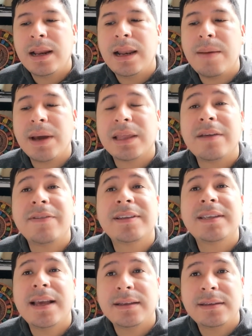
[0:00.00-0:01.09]
la
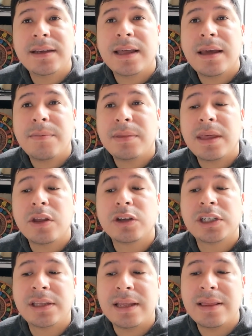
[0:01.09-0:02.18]
magnificencia de
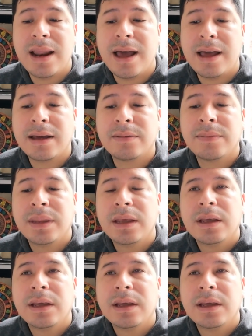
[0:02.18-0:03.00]
Tenochtitlán,